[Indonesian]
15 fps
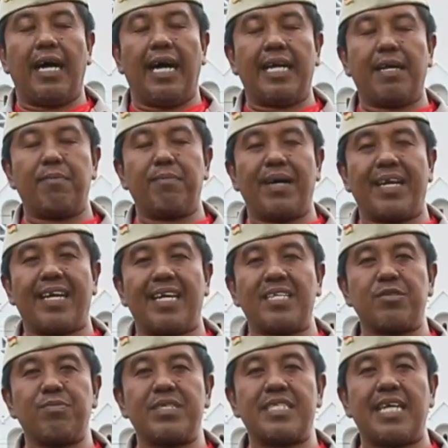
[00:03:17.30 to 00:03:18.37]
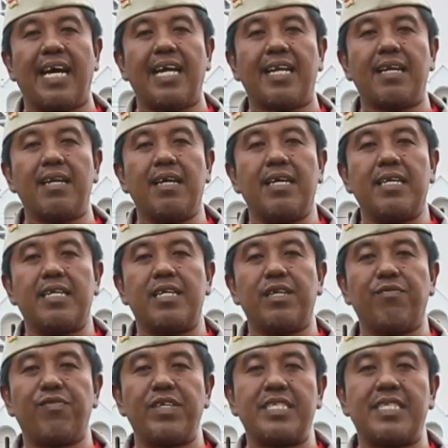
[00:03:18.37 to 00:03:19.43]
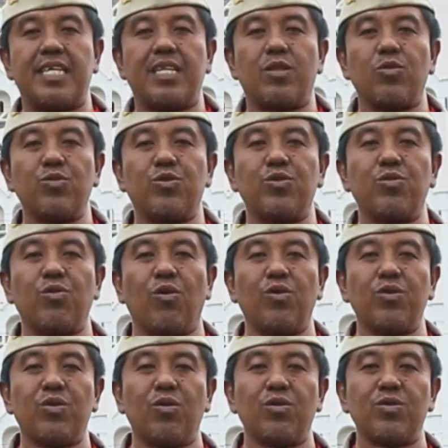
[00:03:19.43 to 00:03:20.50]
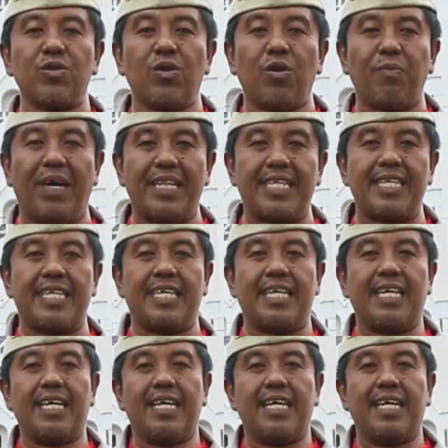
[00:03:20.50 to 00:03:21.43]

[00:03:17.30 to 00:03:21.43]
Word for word: ada markas besar Divisi 7 Untung Suropati